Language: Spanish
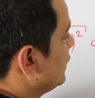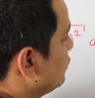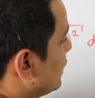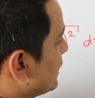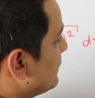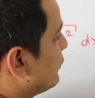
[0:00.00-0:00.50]
en
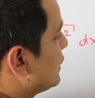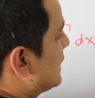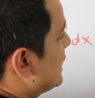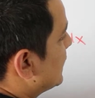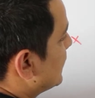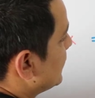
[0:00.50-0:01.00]
lugar de poner
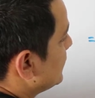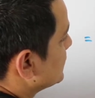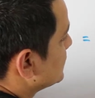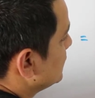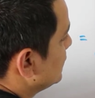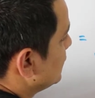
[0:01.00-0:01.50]
la
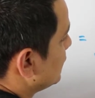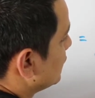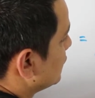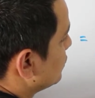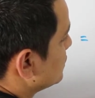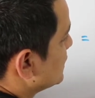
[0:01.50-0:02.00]
raíz.
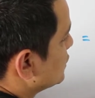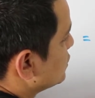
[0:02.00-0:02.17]
Entonces